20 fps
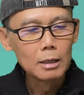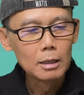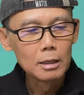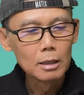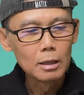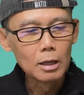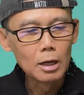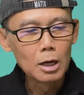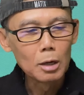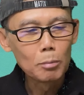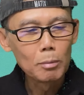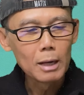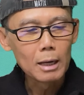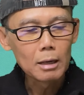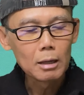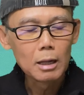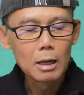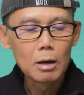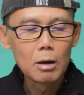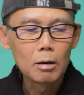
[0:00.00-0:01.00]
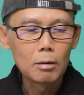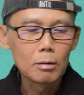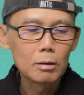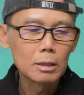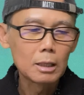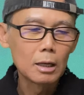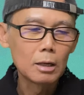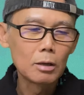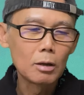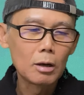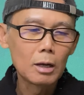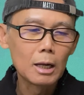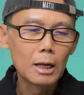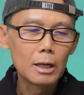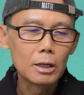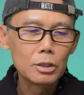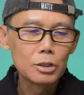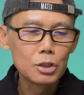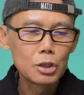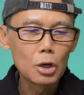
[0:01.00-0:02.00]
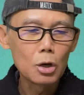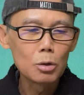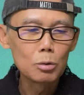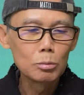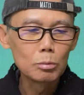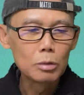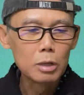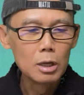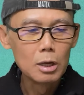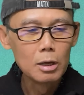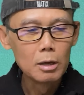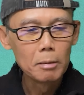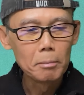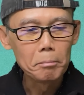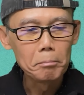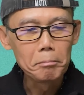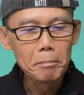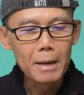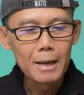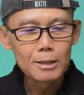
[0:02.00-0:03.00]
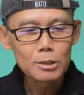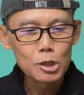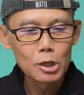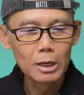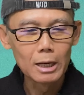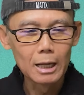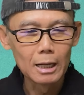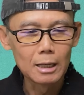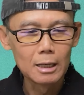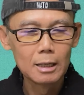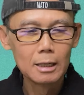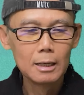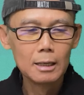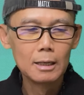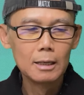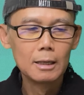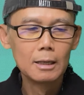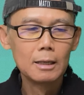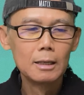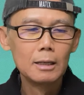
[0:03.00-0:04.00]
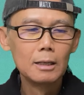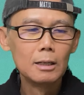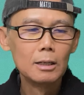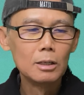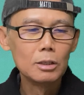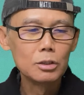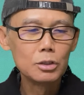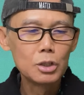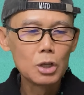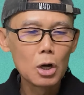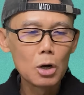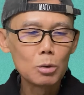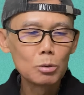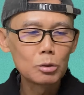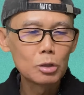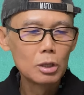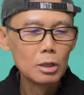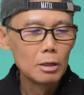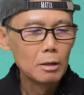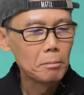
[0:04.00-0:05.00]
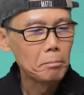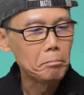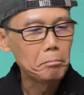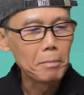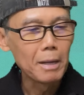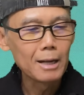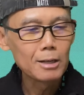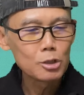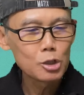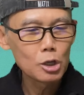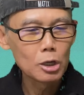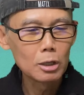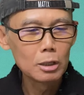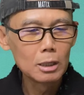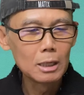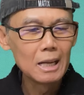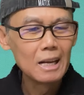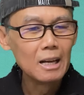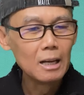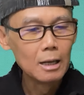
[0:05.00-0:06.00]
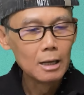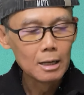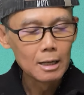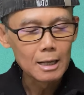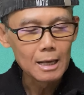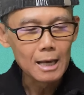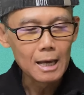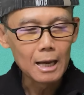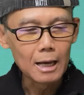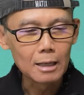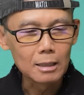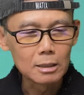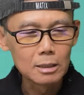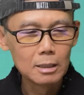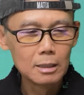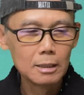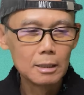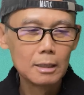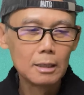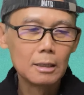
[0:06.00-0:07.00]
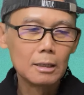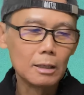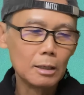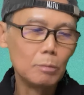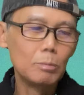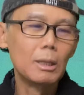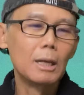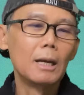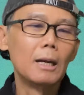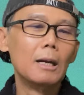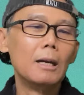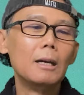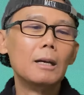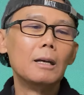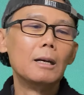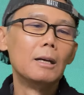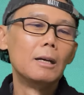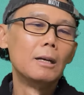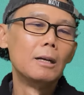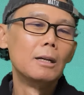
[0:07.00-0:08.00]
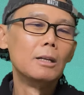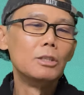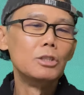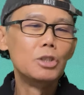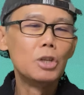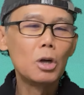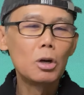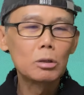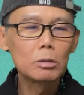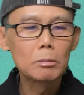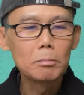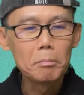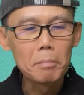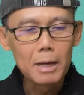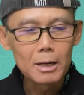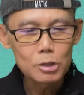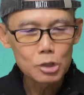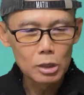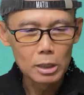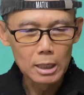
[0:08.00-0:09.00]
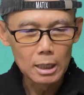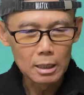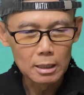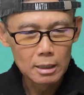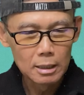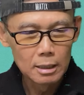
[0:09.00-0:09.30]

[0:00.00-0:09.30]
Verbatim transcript: Rồi hoặc là họ có thể nói là don't mention it, don't mention it, được chưa? Don't mention it